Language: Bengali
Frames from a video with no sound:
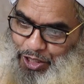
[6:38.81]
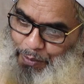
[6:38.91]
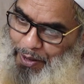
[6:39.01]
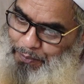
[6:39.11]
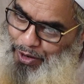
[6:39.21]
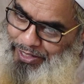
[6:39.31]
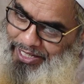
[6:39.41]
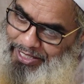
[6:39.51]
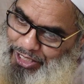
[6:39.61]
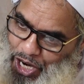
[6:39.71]
সবার
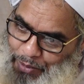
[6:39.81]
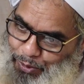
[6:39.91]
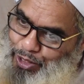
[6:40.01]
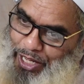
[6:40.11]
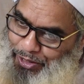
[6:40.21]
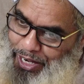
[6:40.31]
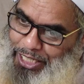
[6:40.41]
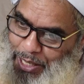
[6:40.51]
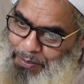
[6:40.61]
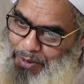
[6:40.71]
পক্ষে কি সব উদ্ধার করা
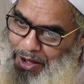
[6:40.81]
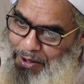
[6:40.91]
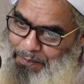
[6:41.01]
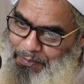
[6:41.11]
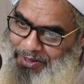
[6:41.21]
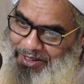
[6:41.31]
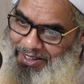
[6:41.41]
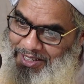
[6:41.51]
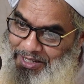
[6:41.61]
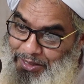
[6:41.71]
সম্ভব
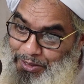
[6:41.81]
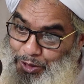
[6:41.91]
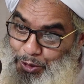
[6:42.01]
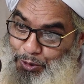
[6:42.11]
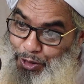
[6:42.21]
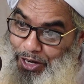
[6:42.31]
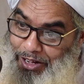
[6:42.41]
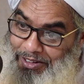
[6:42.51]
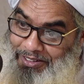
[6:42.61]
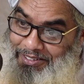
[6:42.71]

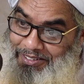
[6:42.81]
সুতরাং